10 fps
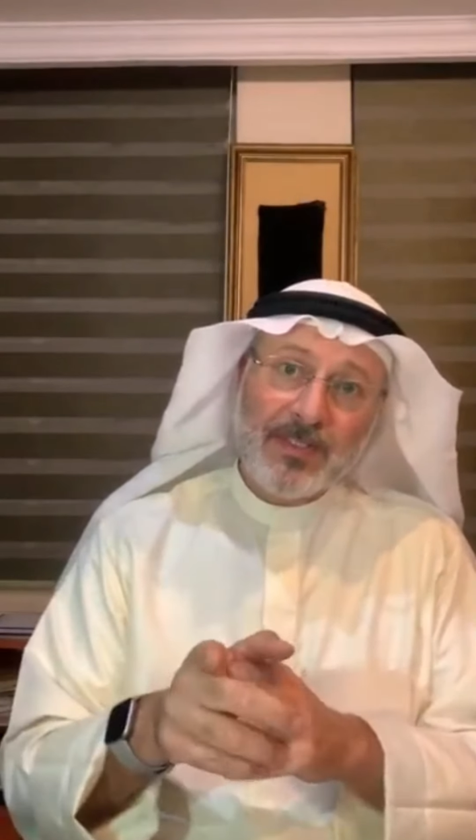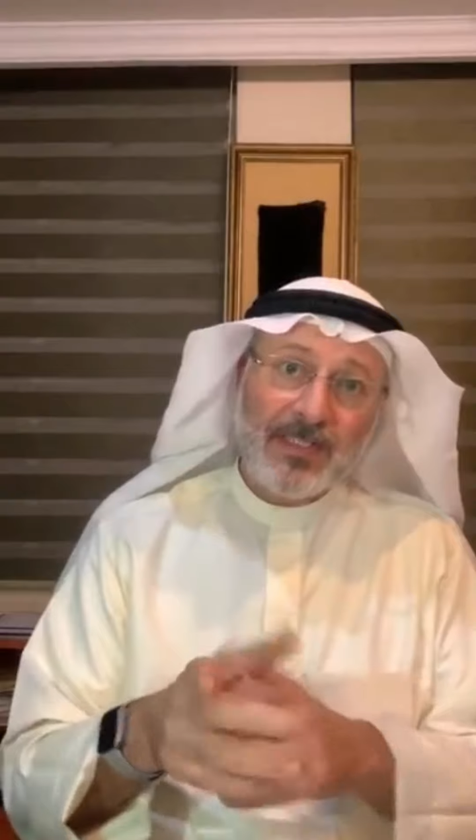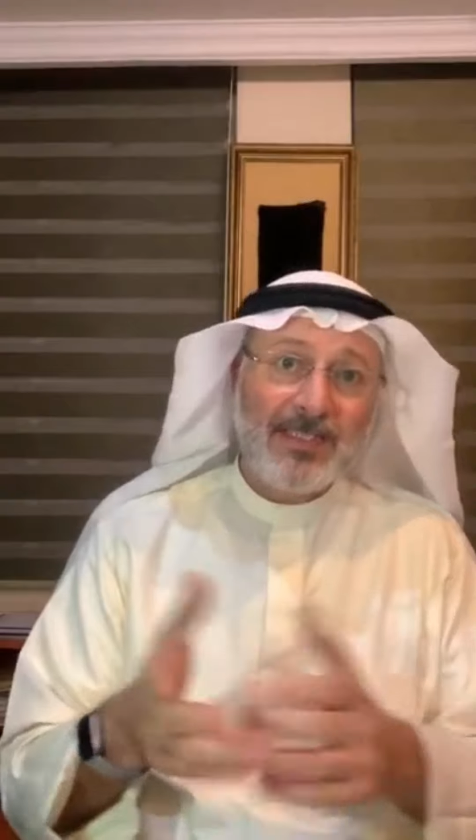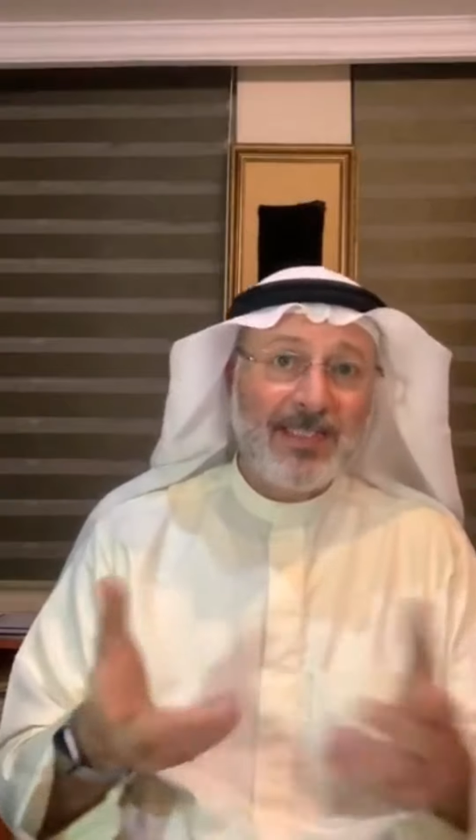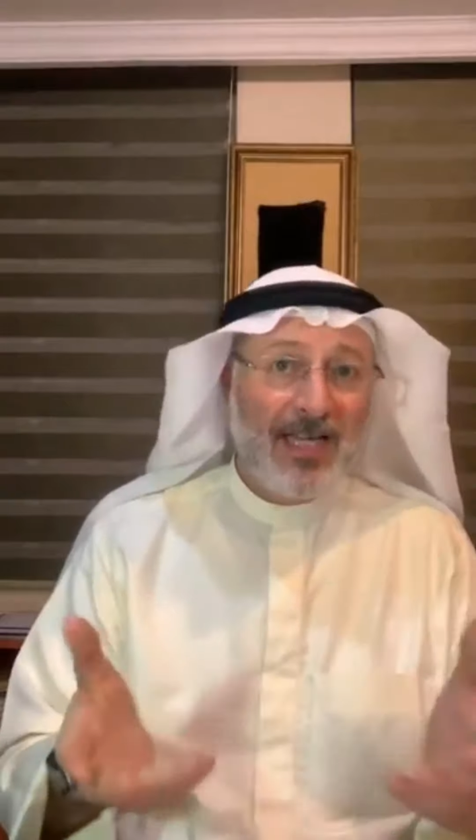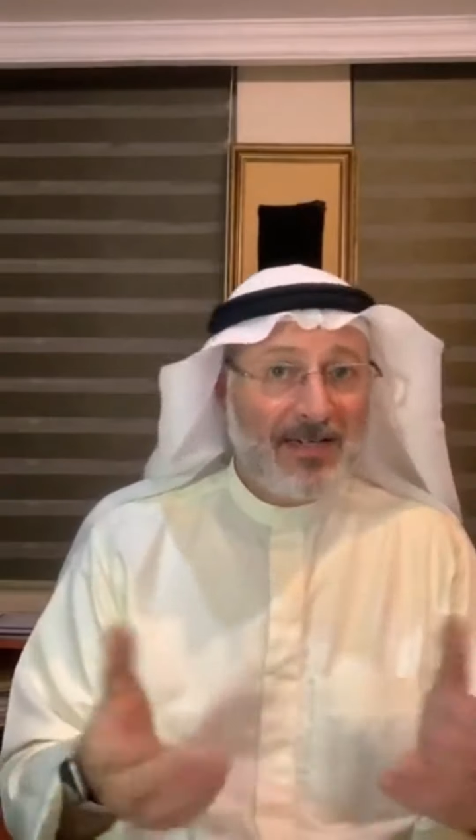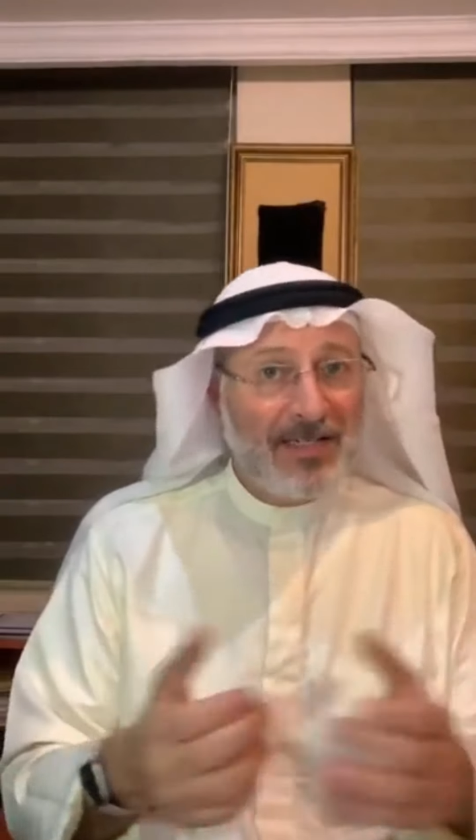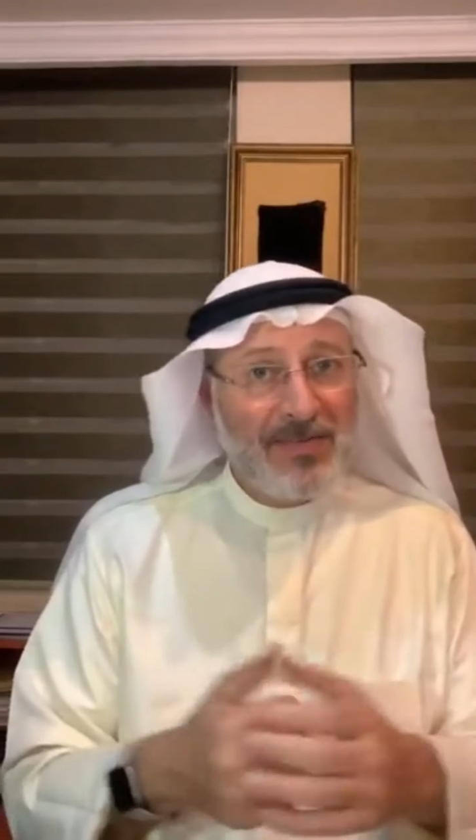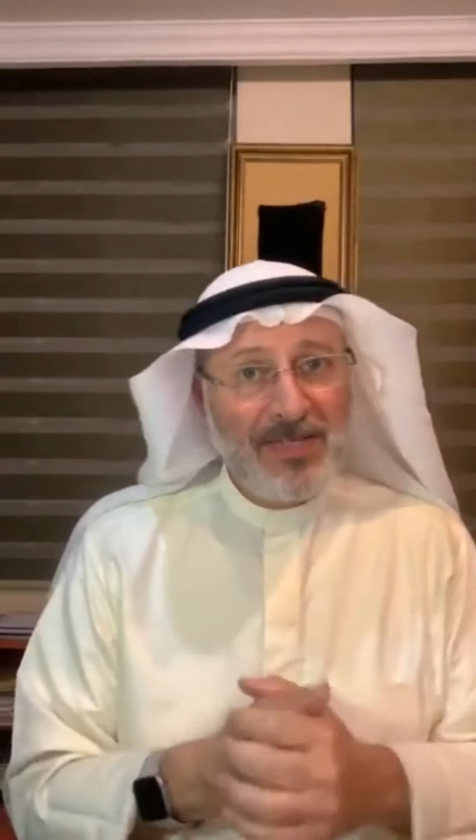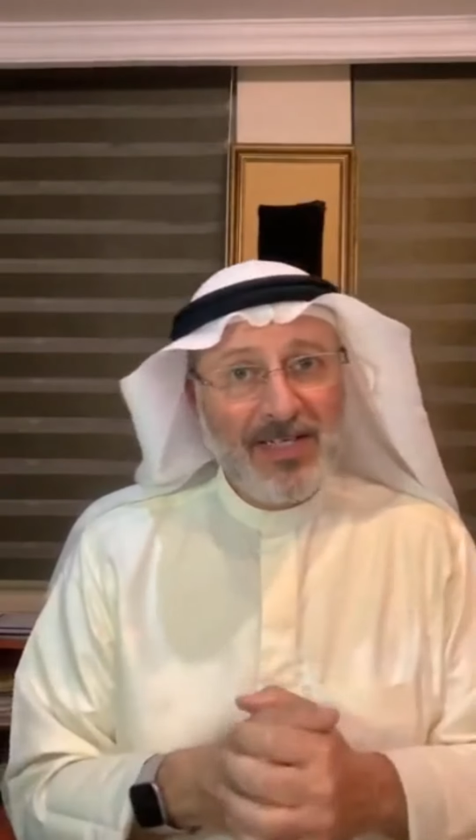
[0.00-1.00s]
قد
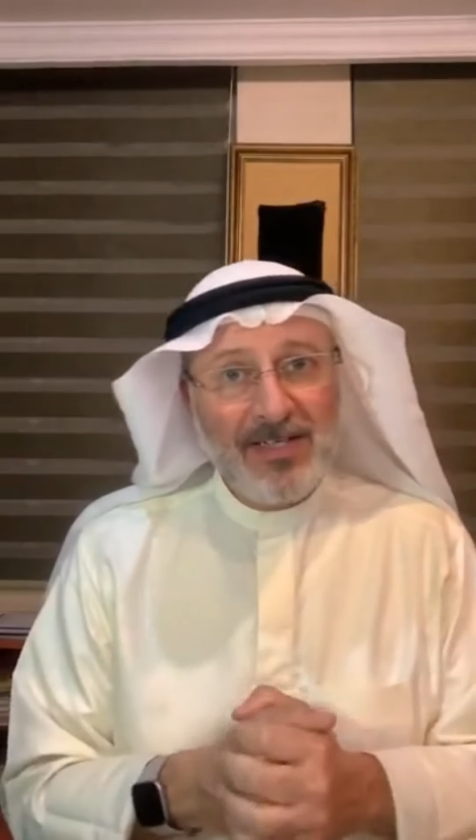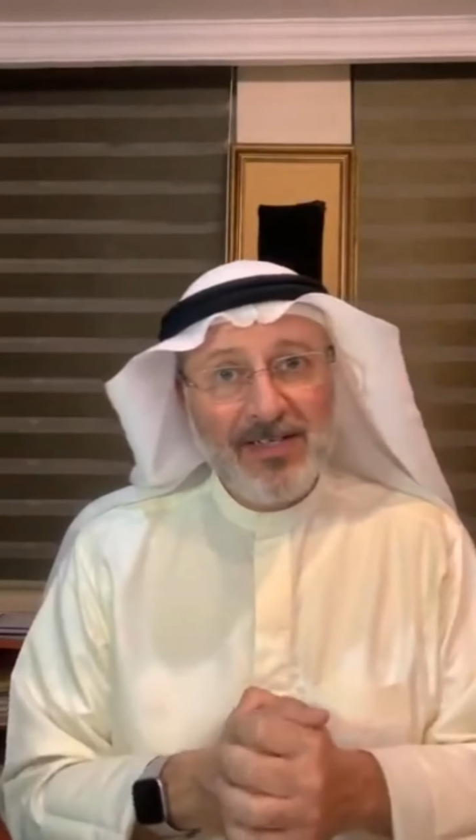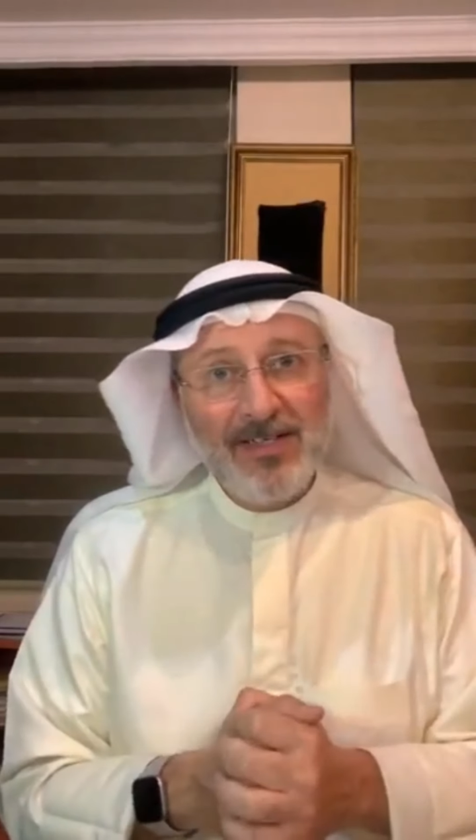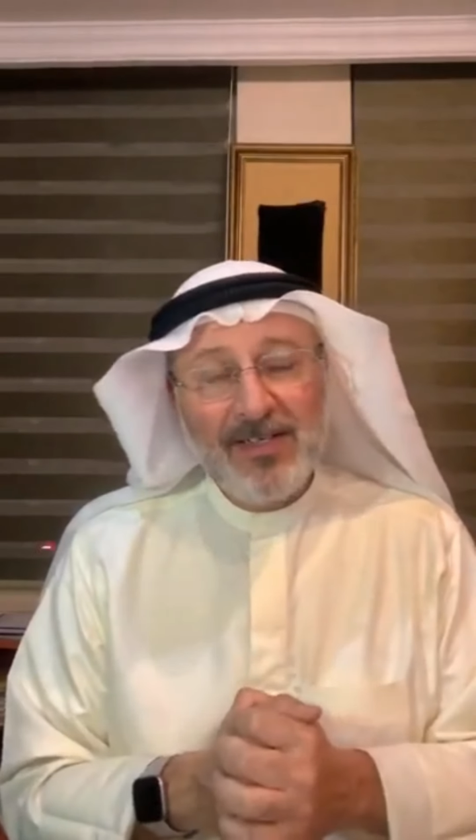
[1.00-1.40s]
يتحرش فيها